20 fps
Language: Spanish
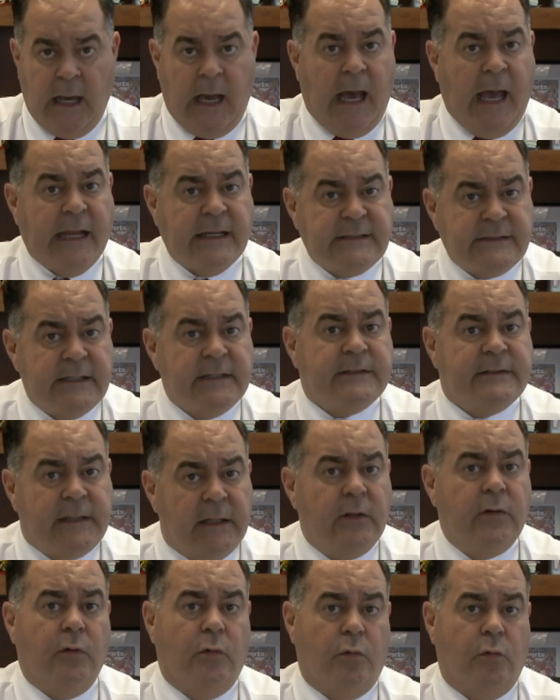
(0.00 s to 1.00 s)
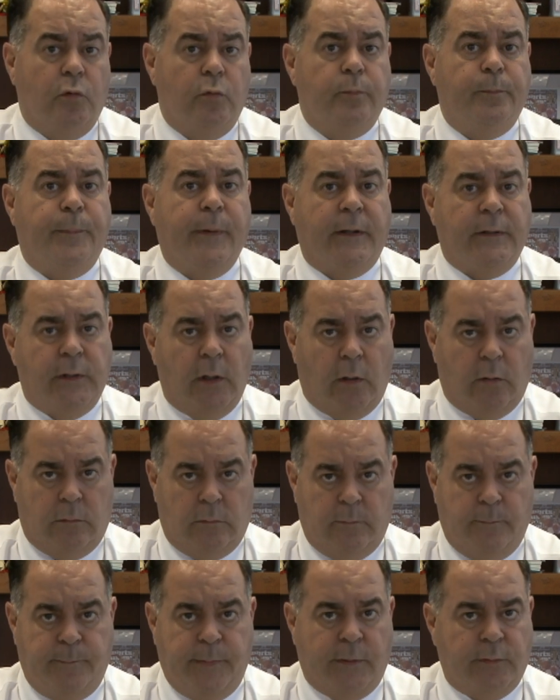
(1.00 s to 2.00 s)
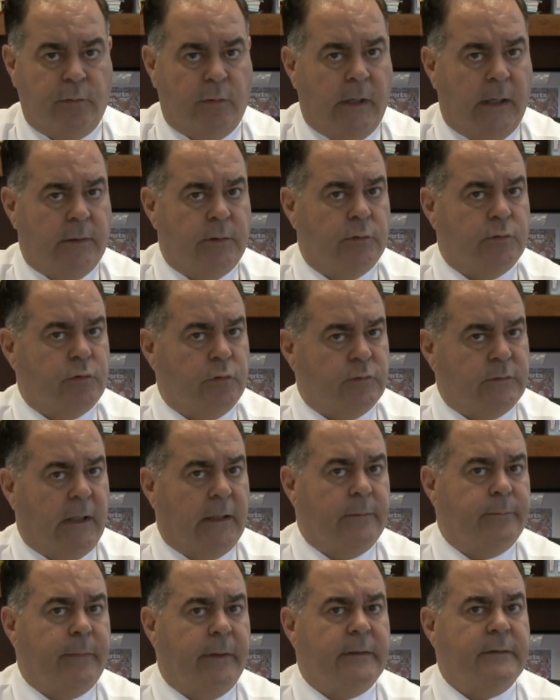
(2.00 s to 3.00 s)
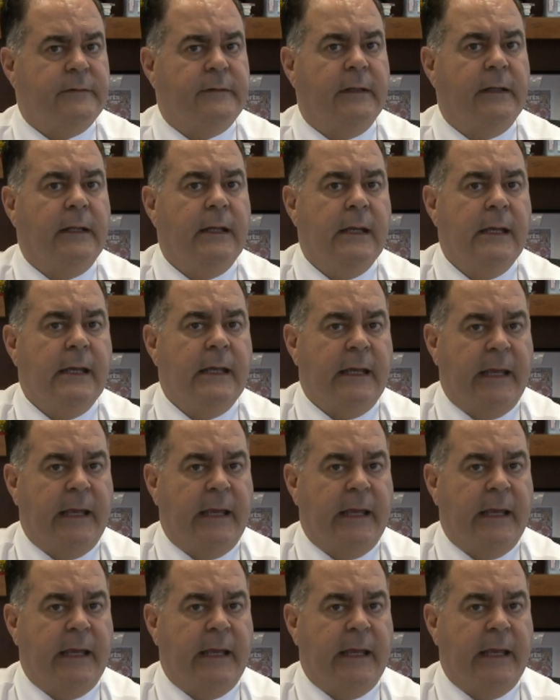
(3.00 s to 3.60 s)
Ha existido un perdón, perdonando totalmente